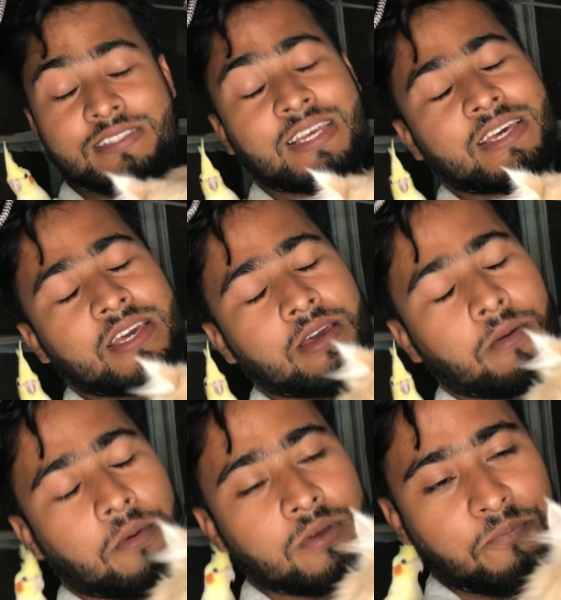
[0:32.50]
যে
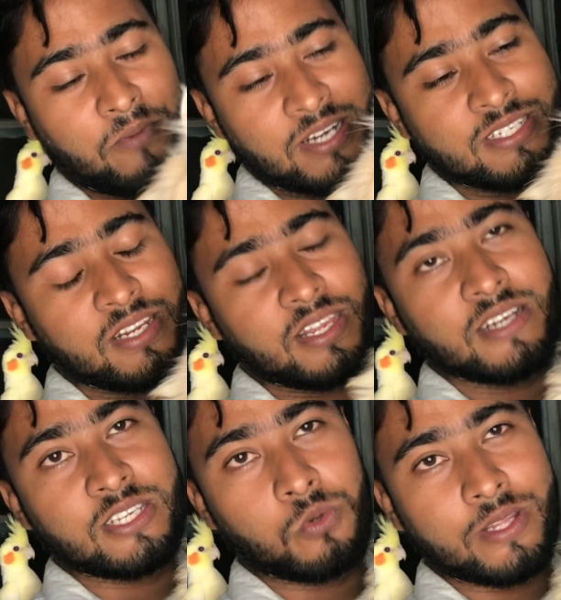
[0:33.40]
পার্সিয়ান ক্যাট
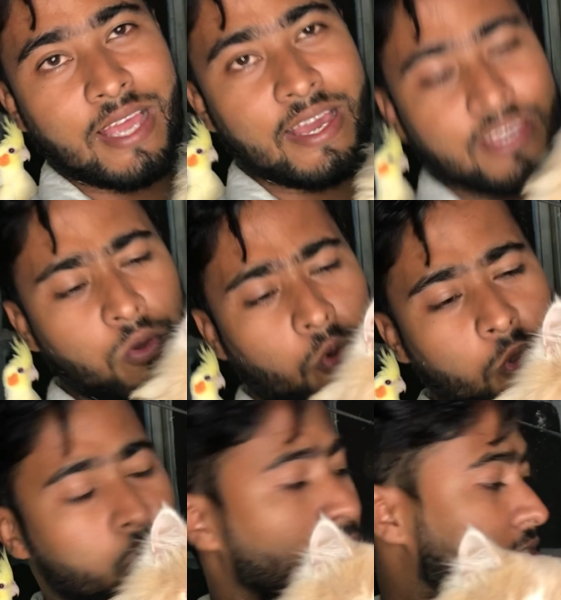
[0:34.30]
যেগুলো থাকে
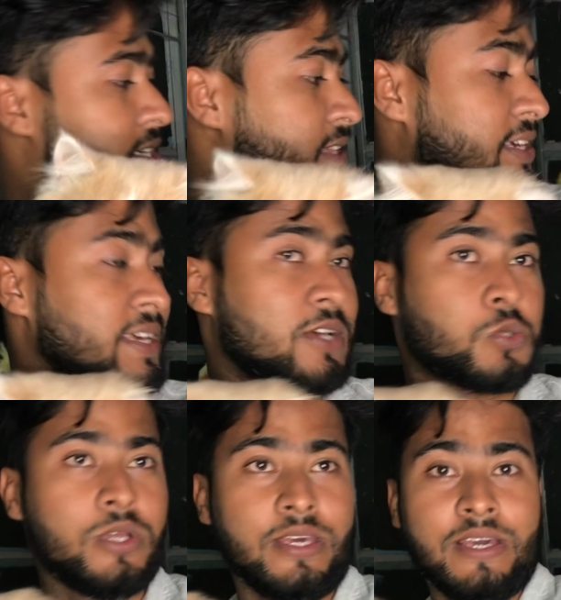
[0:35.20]
ওইগুলোর সাথে কি
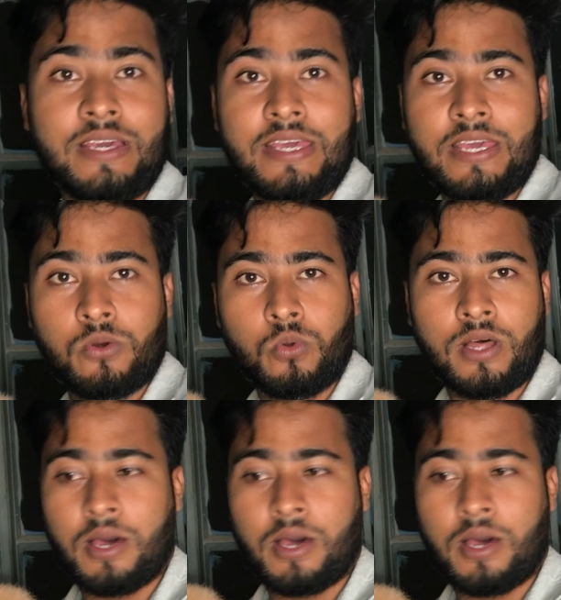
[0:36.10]
আসলে এগুলা